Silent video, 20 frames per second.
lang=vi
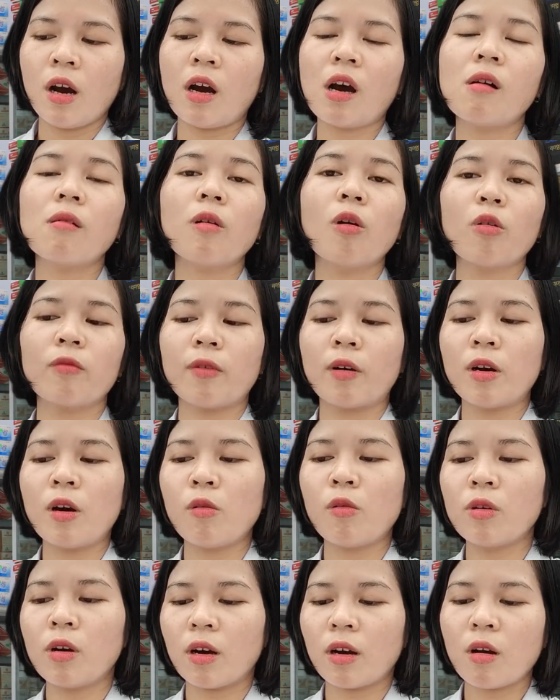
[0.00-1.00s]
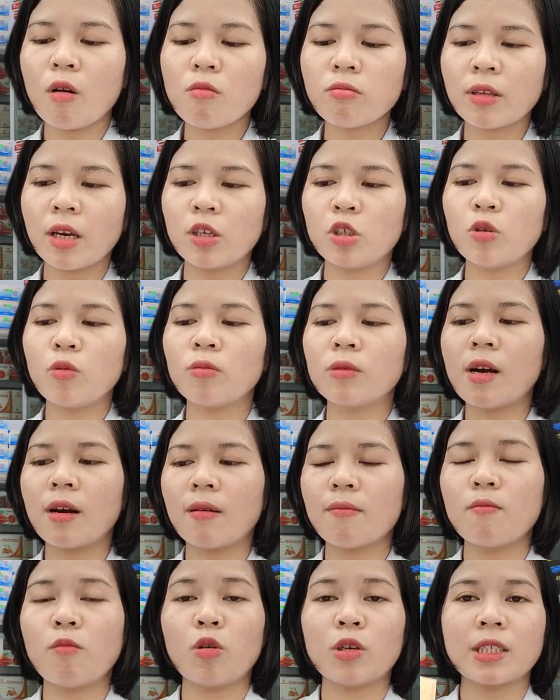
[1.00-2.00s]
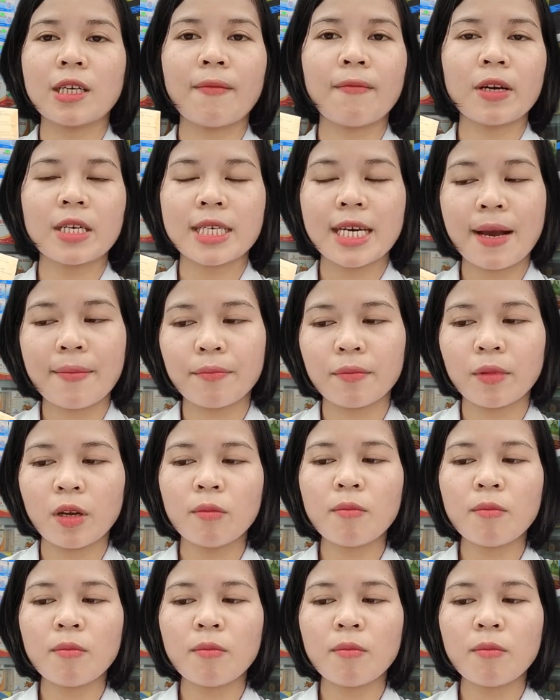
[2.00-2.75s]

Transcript: không lộn vào đâu được, không thể trùng được một trăm phần trăm.